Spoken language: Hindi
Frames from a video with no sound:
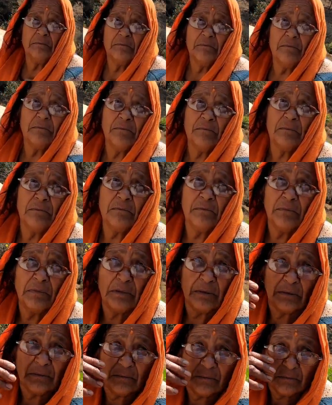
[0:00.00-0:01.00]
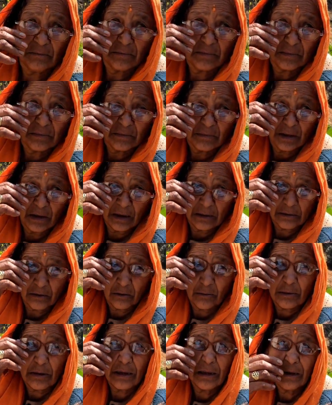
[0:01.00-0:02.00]
में दे दे बल भाड़ है हाँ
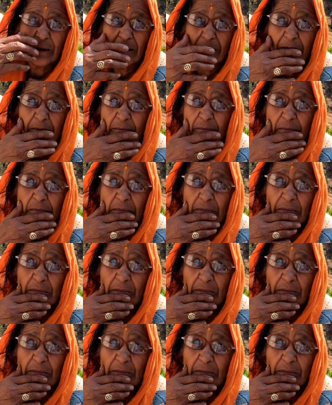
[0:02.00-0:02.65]
तो बोले है